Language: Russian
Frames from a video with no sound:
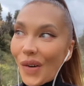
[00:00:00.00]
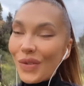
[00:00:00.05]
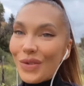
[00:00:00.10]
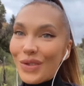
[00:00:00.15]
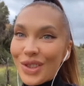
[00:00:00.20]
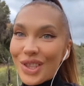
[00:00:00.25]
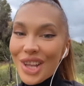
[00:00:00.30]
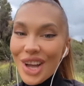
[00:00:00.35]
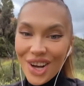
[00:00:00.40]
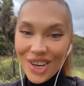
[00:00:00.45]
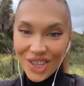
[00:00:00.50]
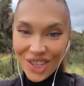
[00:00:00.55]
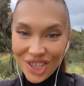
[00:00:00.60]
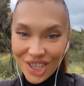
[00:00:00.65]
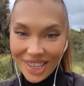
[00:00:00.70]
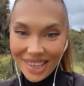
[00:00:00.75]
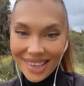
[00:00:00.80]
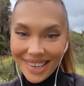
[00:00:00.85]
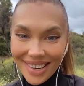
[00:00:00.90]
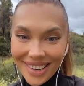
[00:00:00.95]
в
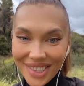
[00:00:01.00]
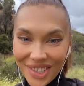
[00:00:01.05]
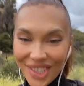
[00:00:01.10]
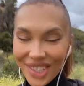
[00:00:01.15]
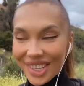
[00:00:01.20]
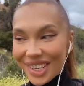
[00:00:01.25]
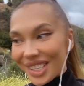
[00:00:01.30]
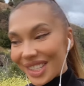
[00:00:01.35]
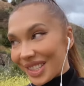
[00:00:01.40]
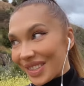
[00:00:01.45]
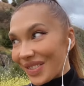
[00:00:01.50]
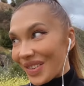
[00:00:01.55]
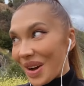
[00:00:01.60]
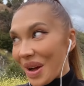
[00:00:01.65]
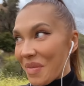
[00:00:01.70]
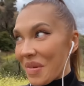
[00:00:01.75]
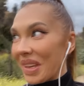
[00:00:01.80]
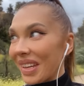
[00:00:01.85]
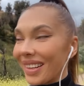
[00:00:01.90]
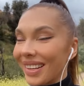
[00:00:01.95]
наших же с
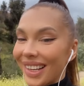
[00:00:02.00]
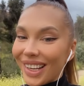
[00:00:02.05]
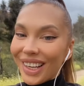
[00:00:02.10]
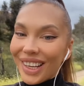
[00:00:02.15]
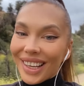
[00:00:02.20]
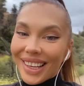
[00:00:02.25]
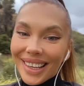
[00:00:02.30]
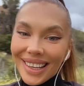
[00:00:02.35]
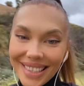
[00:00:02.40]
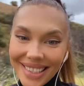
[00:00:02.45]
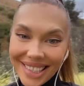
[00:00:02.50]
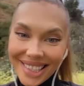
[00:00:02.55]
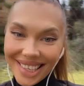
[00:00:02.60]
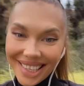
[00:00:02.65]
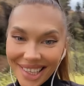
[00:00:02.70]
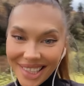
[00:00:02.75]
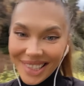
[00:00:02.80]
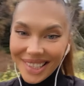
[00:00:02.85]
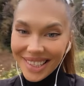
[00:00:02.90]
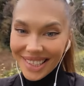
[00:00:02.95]
вами
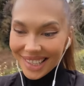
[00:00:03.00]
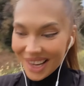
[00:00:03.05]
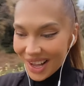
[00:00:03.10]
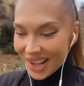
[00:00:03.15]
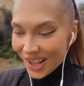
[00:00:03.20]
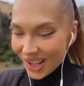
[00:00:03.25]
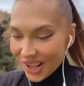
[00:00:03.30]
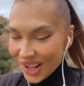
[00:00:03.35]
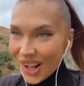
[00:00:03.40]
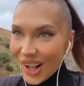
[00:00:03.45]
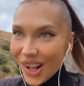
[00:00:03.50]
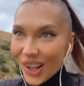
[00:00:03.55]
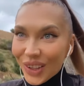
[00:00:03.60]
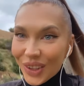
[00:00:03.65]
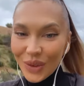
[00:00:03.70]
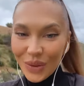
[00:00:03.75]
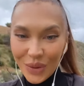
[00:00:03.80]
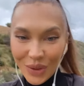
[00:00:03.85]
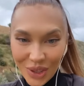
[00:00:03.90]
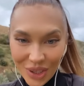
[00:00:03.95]
интересах
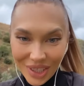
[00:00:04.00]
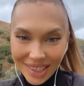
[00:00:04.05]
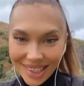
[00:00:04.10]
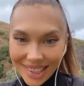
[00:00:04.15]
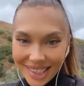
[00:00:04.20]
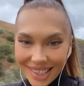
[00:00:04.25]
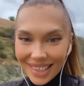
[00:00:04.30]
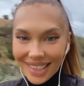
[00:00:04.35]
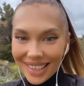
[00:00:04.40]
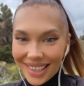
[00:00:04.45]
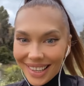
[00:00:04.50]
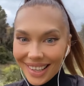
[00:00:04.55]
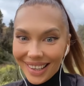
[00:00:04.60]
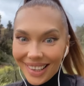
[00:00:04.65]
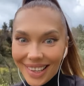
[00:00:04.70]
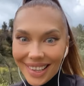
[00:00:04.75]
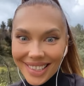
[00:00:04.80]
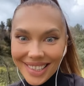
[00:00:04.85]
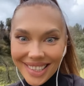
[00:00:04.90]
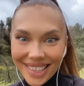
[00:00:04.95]
научиться
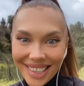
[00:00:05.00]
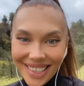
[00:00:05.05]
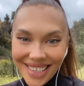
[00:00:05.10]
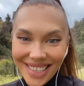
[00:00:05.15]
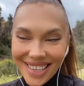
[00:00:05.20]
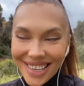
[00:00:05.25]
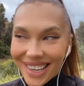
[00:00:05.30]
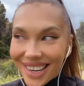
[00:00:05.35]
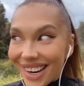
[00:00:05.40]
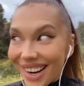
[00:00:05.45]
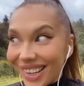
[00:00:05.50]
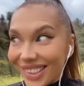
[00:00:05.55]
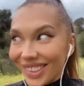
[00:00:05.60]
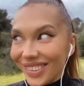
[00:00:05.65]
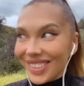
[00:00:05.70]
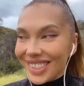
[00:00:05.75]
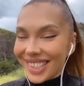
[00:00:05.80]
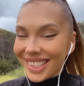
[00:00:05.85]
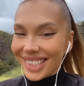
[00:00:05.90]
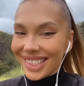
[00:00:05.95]
искренне
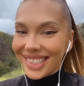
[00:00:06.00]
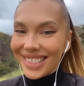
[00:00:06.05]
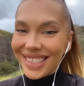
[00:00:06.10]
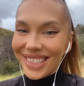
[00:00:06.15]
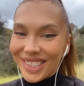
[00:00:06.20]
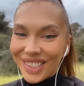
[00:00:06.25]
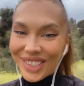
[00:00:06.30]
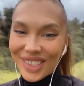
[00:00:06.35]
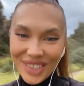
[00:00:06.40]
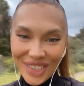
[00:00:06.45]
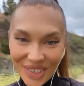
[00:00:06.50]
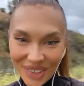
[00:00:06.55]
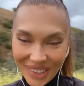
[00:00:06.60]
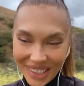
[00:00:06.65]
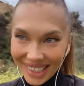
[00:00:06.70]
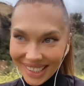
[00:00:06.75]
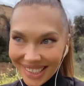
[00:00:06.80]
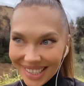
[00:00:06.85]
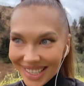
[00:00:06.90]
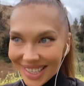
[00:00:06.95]
радоваться за
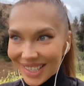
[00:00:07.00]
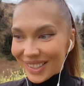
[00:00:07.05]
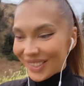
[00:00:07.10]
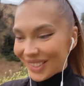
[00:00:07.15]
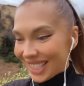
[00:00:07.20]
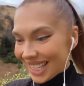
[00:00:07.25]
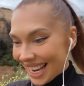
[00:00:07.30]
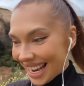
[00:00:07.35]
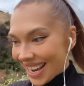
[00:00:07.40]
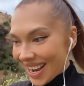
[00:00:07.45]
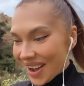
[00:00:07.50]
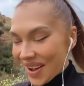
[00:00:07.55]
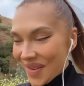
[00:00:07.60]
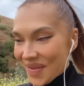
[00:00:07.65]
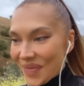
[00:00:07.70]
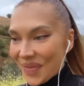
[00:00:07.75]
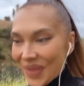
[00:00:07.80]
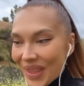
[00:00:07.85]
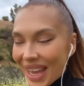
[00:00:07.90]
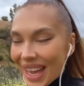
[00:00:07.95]
других людей.
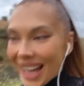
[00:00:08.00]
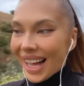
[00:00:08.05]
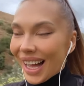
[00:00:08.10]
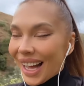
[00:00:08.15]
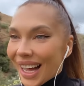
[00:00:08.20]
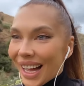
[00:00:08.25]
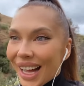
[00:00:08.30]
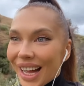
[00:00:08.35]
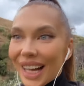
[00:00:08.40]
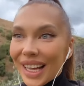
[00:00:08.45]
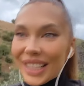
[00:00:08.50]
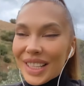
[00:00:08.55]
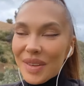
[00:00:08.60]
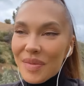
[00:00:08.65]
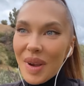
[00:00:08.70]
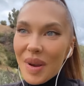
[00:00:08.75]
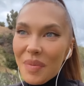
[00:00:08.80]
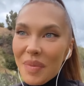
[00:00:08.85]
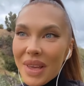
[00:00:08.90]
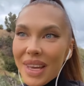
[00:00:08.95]

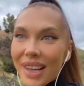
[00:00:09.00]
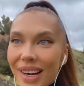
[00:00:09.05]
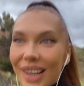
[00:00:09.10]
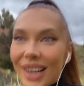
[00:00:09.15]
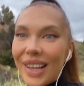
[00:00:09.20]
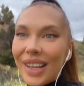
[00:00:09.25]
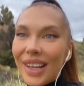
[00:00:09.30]
Например,